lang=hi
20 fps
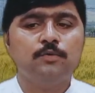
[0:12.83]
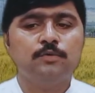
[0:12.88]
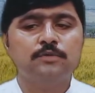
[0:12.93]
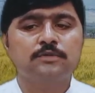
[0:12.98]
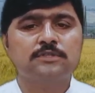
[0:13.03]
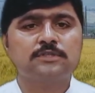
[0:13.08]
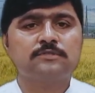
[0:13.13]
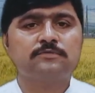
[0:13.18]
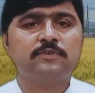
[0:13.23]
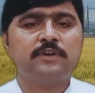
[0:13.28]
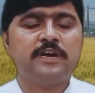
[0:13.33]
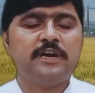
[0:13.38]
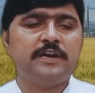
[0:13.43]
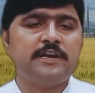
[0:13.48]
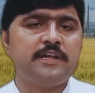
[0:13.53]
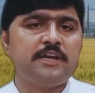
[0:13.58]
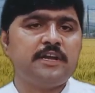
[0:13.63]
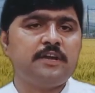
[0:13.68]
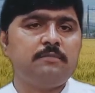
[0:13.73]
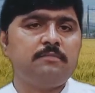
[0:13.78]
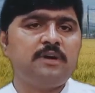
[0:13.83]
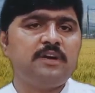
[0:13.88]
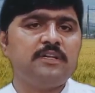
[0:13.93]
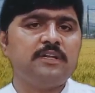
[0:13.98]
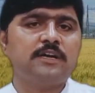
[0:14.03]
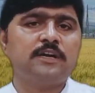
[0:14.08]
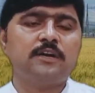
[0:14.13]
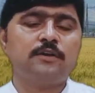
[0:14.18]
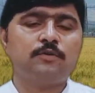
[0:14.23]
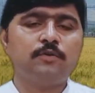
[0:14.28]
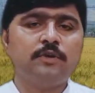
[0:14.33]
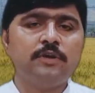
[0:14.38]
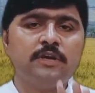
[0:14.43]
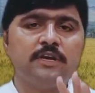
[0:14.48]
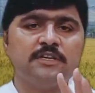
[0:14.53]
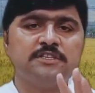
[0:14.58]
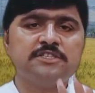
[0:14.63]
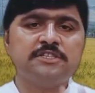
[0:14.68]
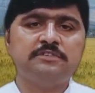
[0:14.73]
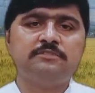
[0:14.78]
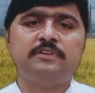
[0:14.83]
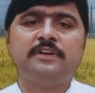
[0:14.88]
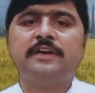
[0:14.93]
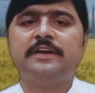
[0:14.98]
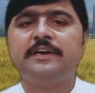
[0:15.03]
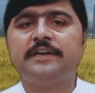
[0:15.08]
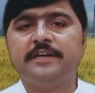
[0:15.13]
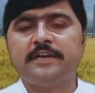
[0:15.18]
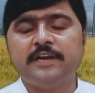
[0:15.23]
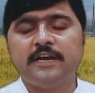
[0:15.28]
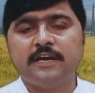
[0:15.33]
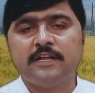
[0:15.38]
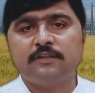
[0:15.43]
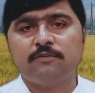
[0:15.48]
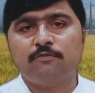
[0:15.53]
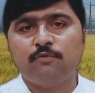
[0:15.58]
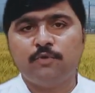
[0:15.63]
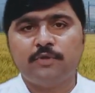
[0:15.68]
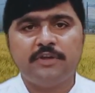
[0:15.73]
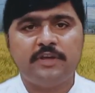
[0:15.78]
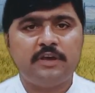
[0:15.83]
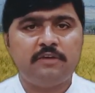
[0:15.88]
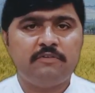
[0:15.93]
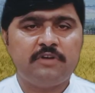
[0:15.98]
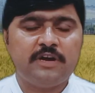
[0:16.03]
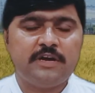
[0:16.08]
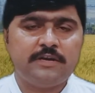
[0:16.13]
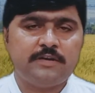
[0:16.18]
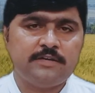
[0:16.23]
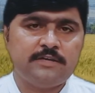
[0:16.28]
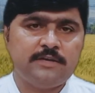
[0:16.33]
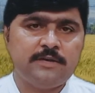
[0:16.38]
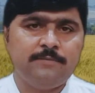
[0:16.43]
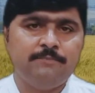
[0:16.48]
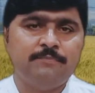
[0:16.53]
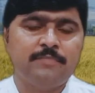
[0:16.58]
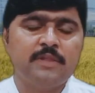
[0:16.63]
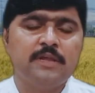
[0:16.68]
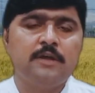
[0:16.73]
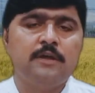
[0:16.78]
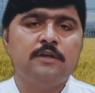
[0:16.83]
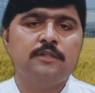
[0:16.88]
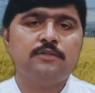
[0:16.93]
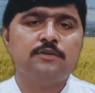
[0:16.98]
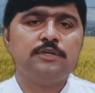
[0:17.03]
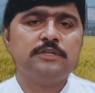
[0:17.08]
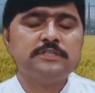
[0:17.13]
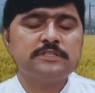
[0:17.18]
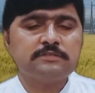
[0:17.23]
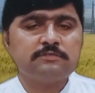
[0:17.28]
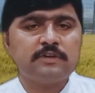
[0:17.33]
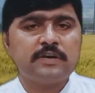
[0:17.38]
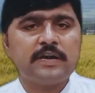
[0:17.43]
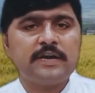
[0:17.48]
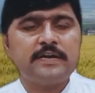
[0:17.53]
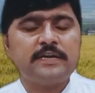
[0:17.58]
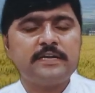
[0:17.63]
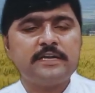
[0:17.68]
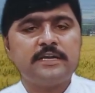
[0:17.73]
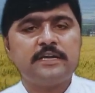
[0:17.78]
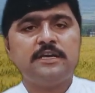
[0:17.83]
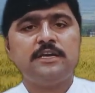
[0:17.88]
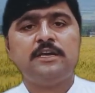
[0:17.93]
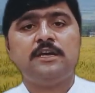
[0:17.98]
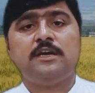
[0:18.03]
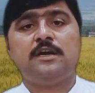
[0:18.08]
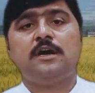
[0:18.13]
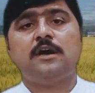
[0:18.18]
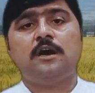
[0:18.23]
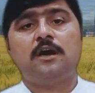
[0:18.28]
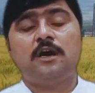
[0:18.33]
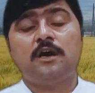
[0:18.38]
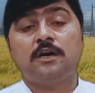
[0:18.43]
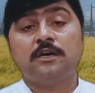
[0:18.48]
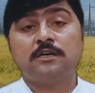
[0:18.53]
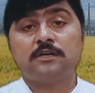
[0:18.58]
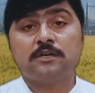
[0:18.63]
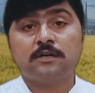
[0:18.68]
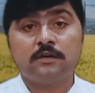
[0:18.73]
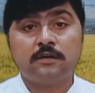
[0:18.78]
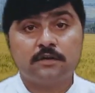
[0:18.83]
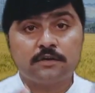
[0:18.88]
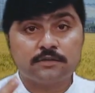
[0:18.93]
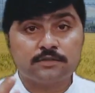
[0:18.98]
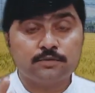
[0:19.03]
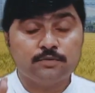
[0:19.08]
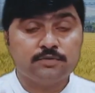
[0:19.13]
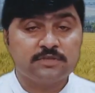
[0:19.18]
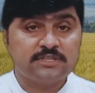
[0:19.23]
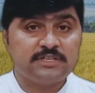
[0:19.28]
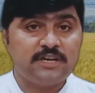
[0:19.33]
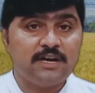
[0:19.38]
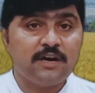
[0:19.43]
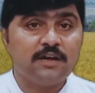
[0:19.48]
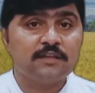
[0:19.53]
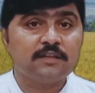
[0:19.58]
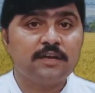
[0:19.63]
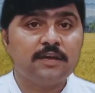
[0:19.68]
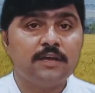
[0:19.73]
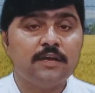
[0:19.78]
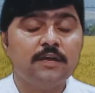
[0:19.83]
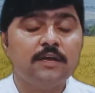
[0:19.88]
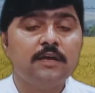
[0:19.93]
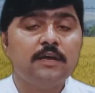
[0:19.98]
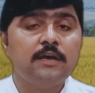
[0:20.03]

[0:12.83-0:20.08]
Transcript: उस वैरायटी के बाद अगर कोई अच्छी वैरायटी है तो वो ये वैरायटी है तो इस वैरायटी की आठ खसूसियात हैं